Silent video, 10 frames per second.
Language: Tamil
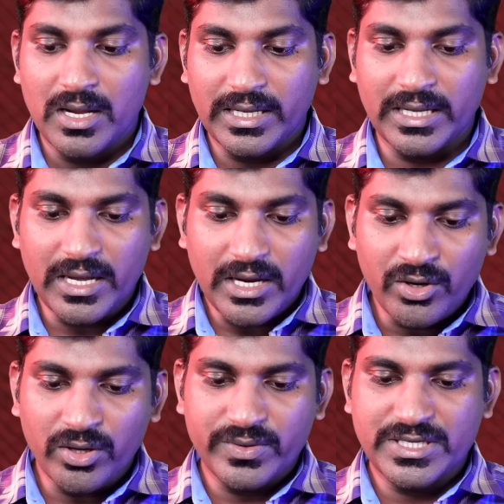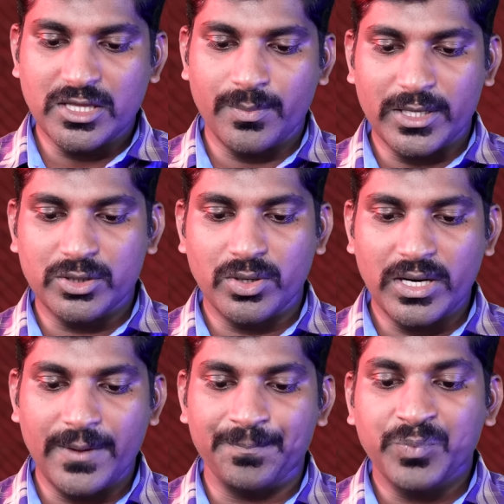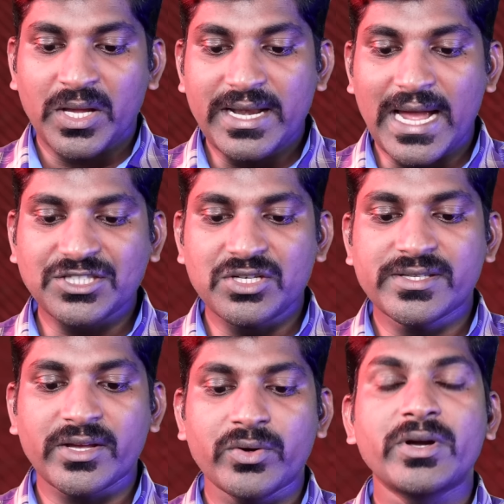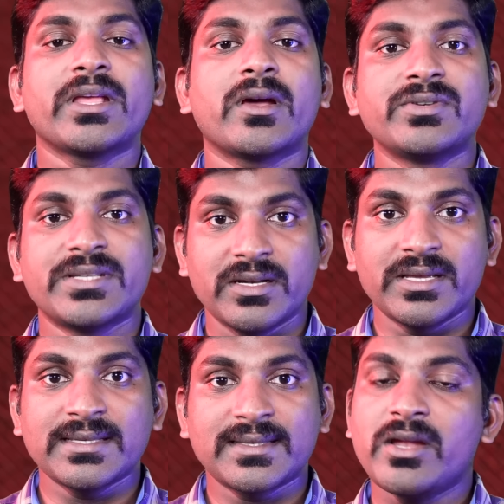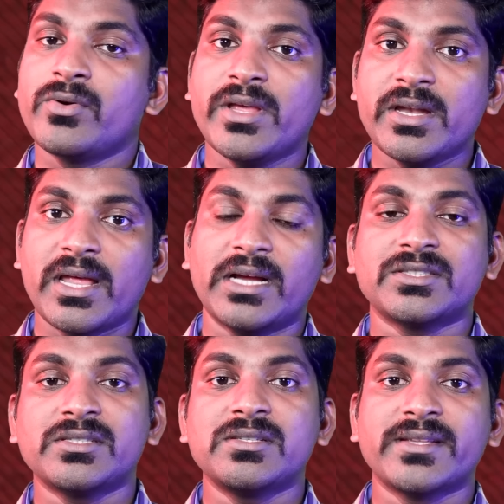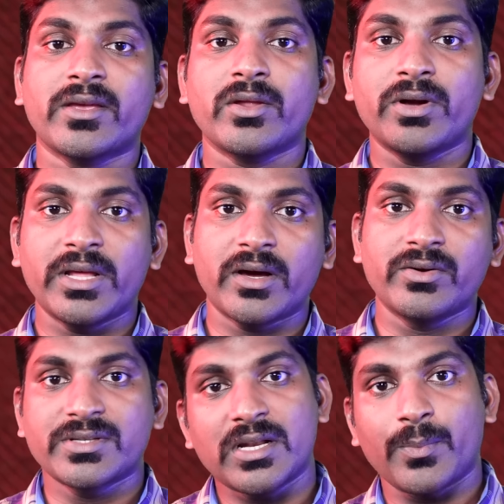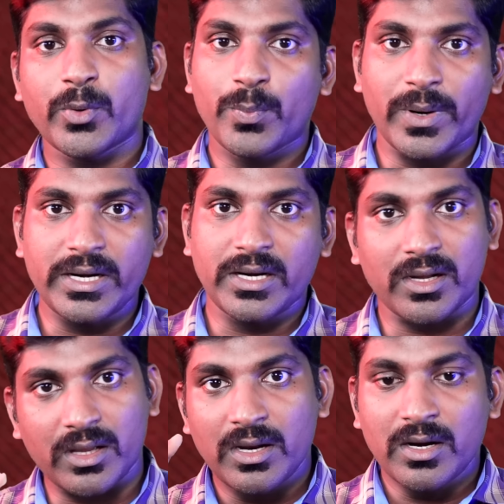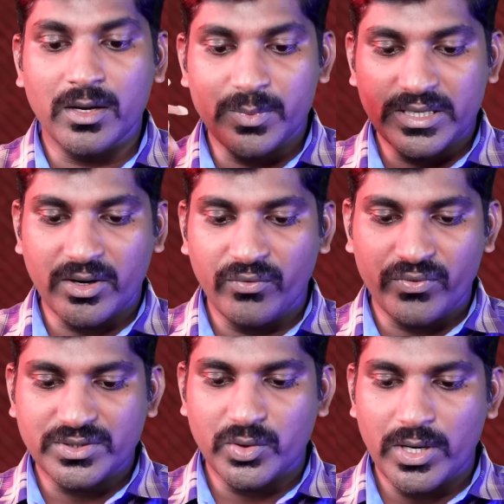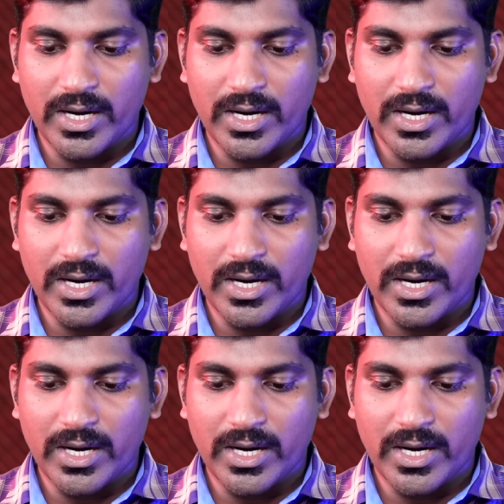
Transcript: இங்கே இன்னொரு விஷயத்தை பார்த்துக்கோங்களேன் நேஷனல் செக்யூரிட்டி கவுன்சில் இஸ்ரேலுடைய நேஷனல் செக்யூரிட்டி கவுன்சில் அப்ரூவ் பண்ணிட்டாங்க நம்ம கிரவுண்ட் ஃபோர்ஸை உள்ளே